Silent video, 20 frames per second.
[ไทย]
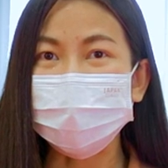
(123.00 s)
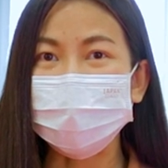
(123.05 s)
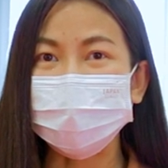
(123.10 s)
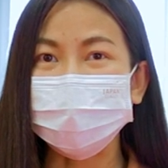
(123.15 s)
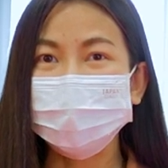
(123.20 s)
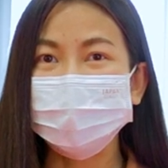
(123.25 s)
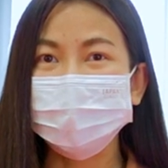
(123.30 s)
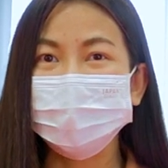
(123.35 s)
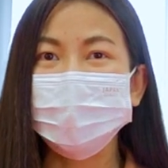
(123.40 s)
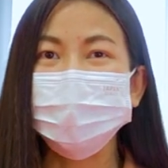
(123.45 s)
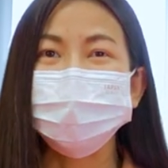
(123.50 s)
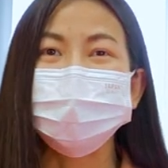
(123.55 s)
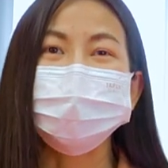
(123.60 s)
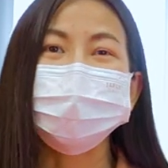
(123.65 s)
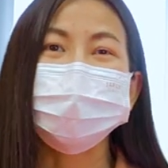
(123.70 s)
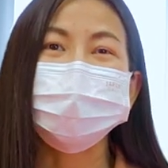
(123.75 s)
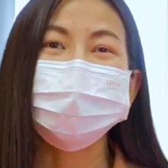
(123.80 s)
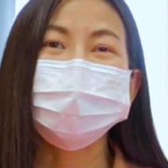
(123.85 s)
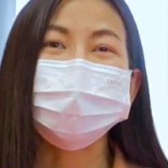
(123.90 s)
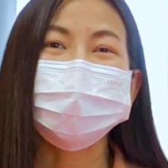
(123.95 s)
ค่ะ คุณ
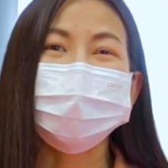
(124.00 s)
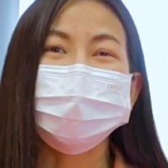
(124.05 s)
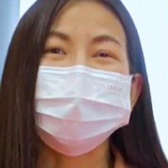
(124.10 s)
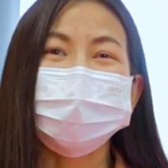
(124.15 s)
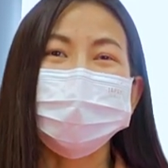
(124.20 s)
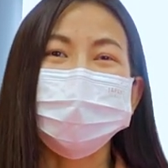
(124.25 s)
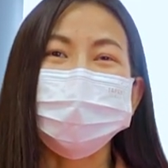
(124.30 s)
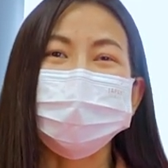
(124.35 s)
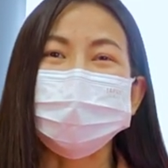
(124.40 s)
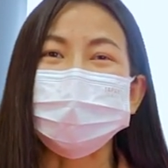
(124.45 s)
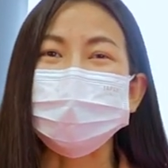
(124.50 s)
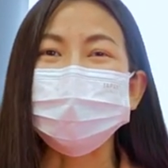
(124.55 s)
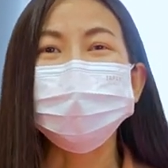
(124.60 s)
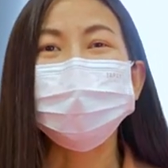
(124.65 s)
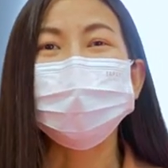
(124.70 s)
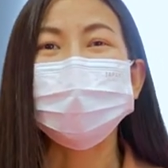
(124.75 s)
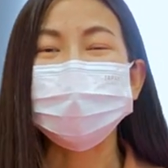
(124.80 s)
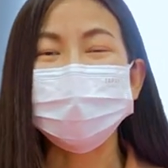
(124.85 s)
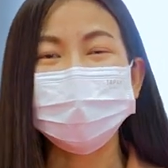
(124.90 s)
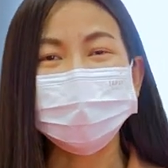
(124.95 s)
ยนุชเกรงไกรวณิช
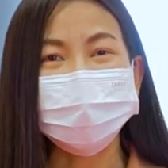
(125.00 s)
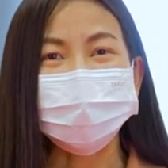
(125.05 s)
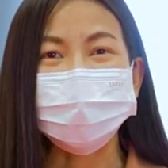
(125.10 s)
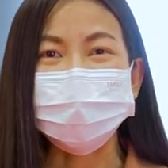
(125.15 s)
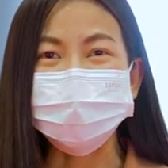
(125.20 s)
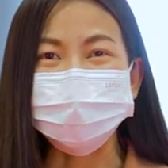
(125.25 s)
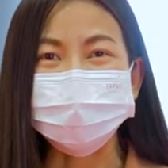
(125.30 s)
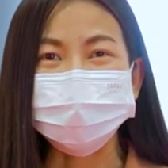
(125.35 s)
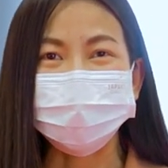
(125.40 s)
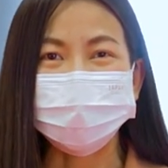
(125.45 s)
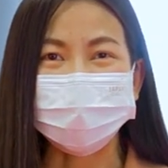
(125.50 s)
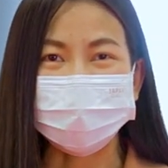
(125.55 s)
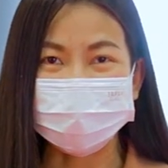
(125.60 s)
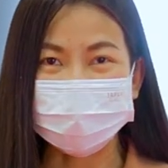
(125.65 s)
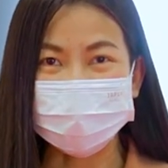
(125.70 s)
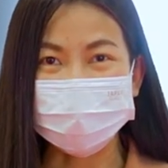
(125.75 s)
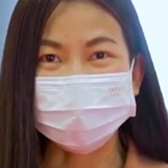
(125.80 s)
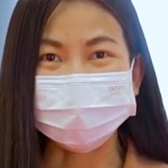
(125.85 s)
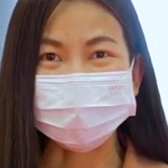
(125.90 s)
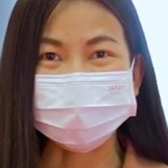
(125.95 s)
เวทนีนิวส์ ราย
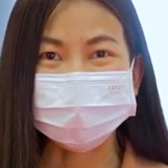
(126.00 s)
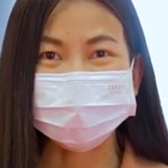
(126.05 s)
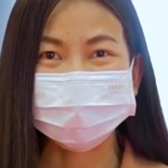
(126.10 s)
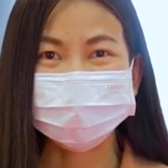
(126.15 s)
งาน